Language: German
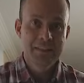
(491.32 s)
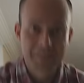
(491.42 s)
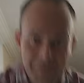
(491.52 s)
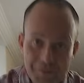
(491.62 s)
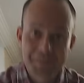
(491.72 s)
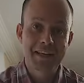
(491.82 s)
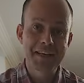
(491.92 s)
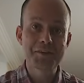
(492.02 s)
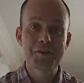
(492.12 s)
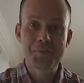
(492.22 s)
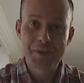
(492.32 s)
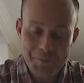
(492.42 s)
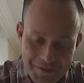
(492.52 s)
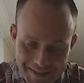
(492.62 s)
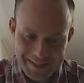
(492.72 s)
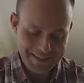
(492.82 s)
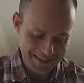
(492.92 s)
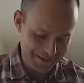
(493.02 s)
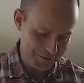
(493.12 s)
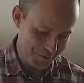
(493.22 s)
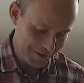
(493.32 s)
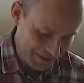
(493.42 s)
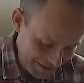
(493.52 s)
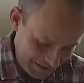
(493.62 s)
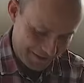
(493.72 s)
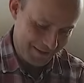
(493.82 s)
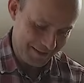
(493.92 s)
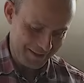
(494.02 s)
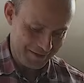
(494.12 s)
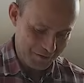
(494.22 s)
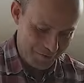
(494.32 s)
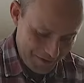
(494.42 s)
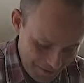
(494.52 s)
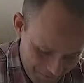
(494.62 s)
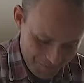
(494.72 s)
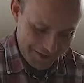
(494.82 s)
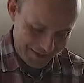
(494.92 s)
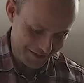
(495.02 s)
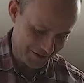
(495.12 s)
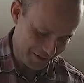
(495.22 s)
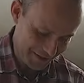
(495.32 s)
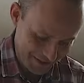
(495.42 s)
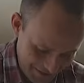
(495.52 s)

Also die hat mir ein bisschen erzählt über ihre, über ihre Familiengeschichte.